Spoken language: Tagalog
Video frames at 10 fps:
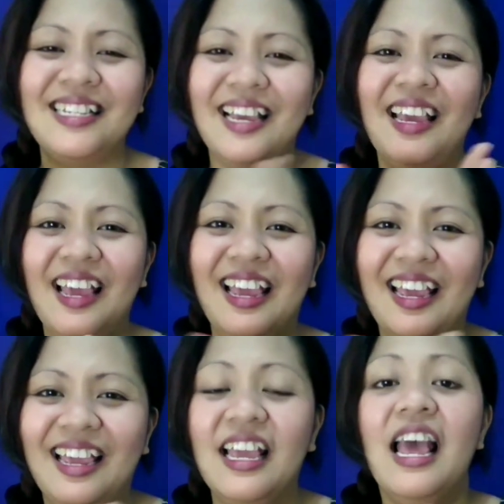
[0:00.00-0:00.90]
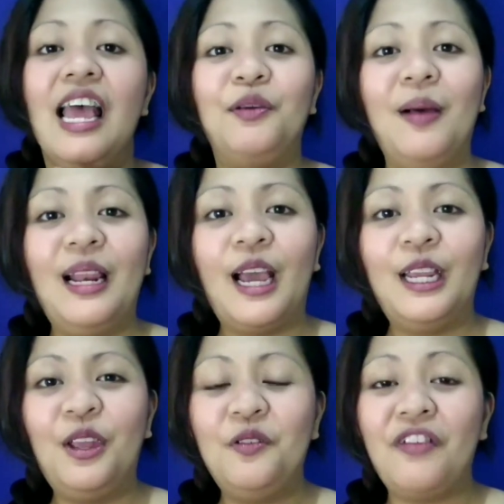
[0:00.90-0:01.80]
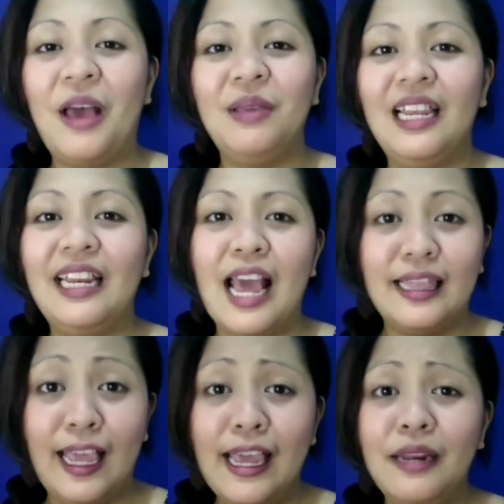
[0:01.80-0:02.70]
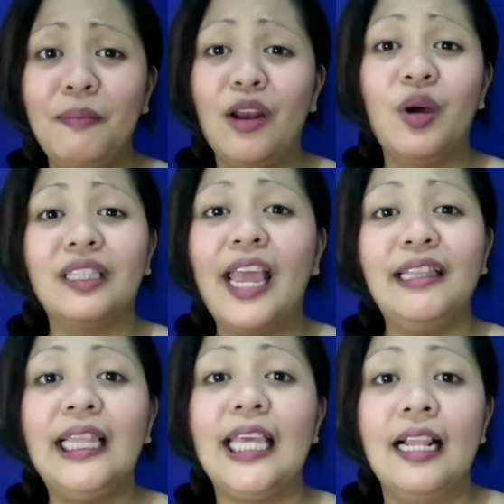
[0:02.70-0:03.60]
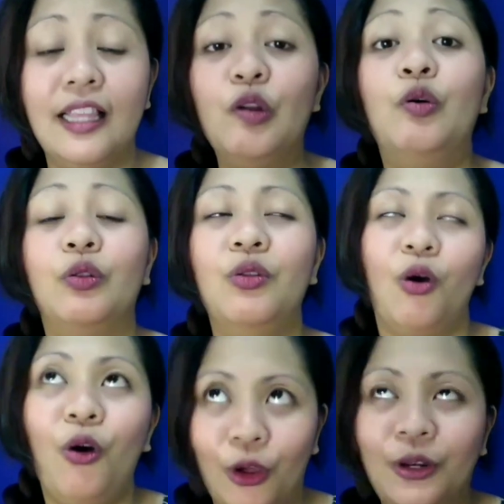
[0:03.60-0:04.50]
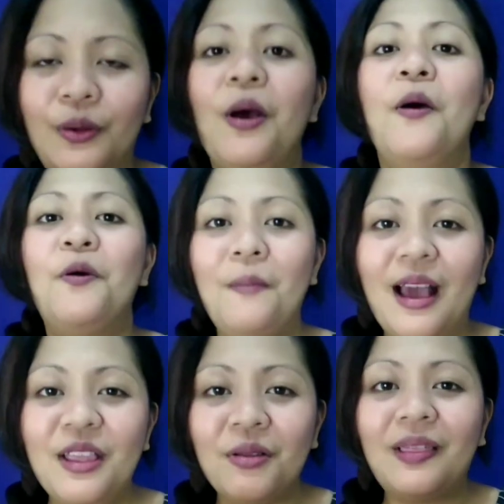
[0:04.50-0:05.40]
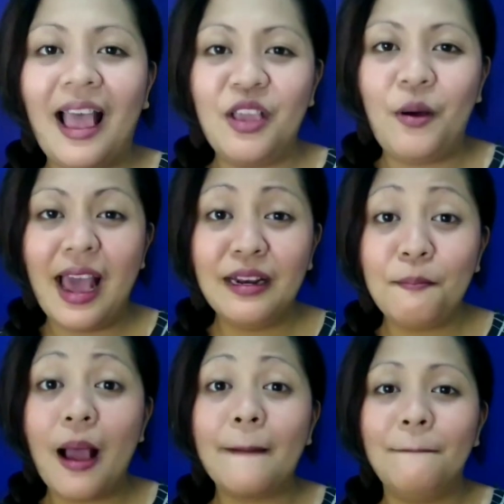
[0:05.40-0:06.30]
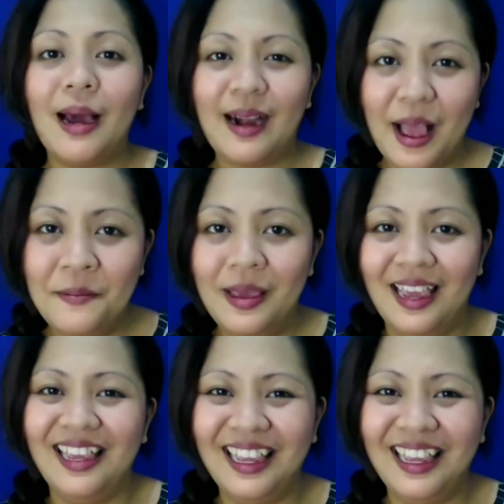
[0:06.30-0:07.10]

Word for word: Yay! Lumalaki na yung family natin pero wag tayong titigil din doon humayo tayo at magparami.